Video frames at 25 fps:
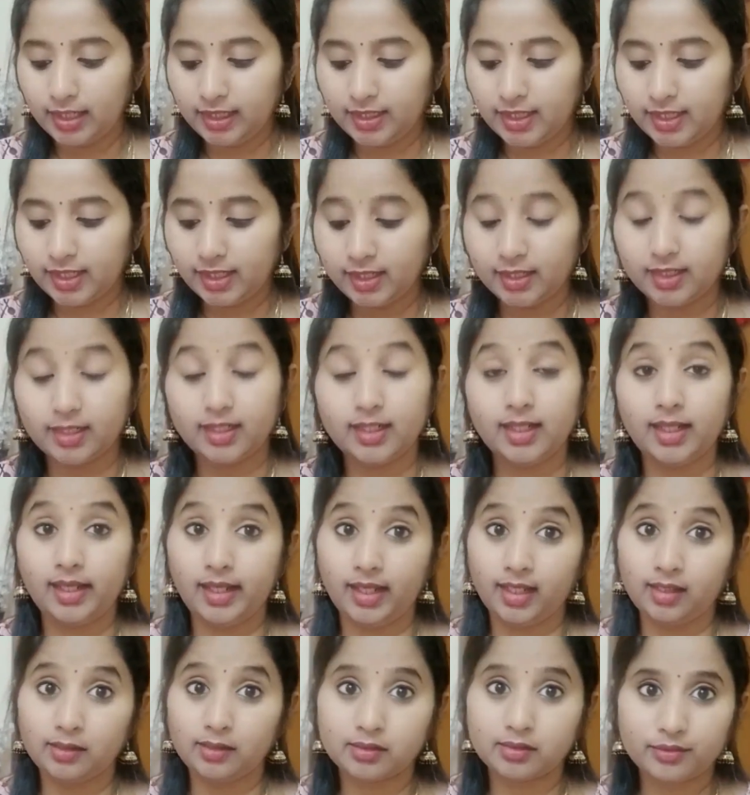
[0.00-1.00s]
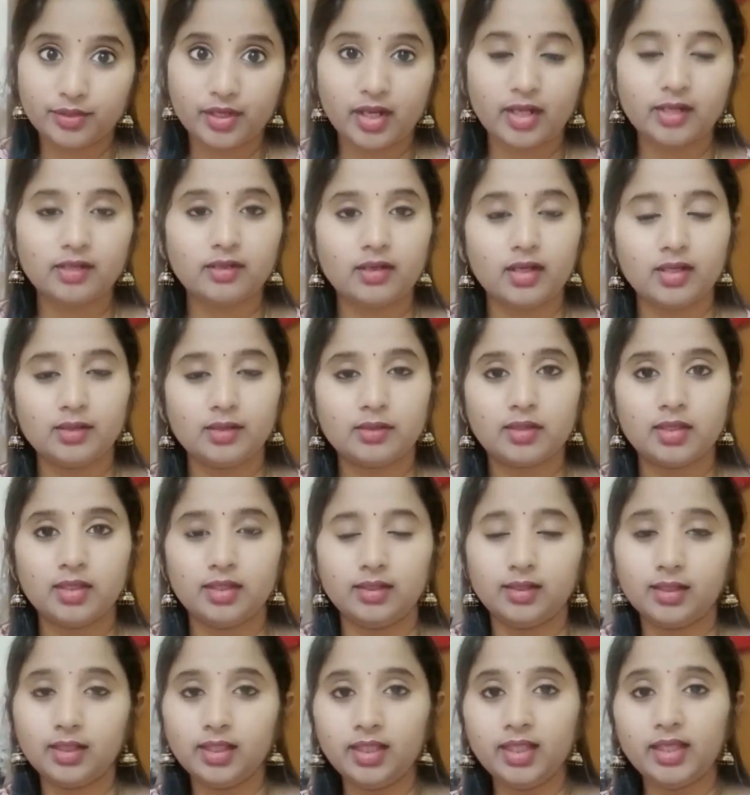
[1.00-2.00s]
ఇదేంటంటే ఎక్స్ట్రా డ్రై
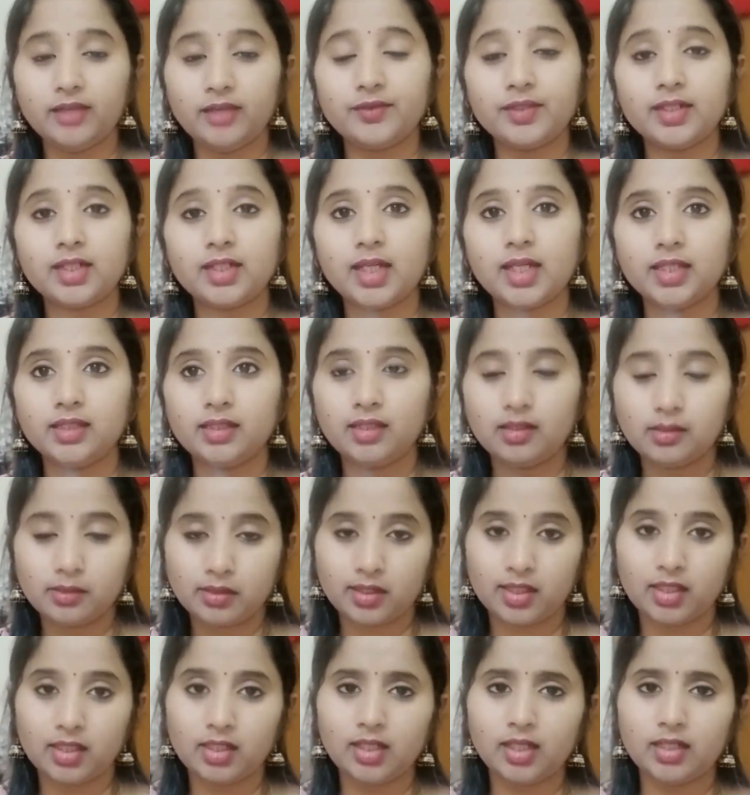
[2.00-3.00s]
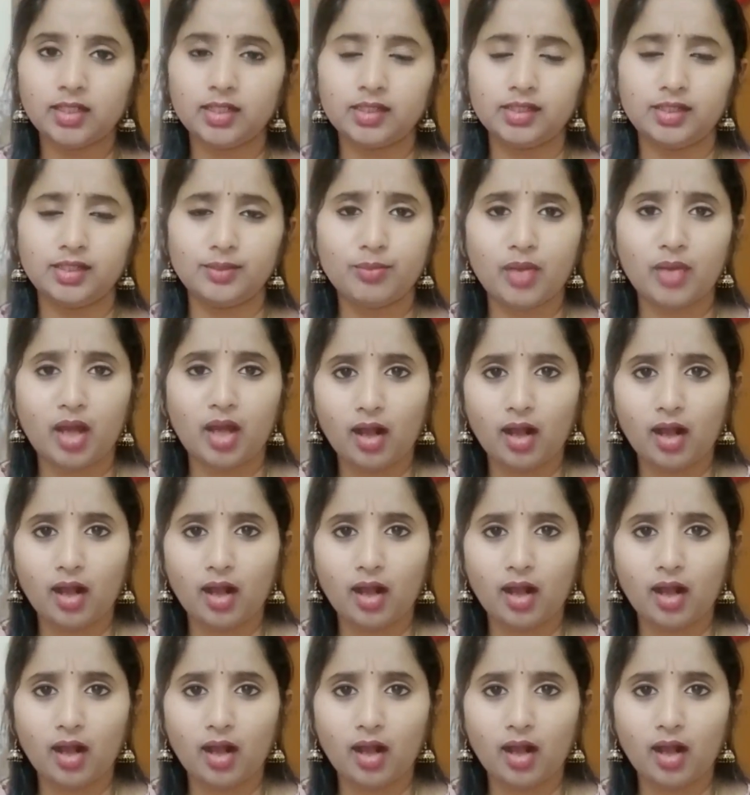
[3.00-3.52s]
స్కిన్కి ఎవరికైతే స్కిన్ అనేది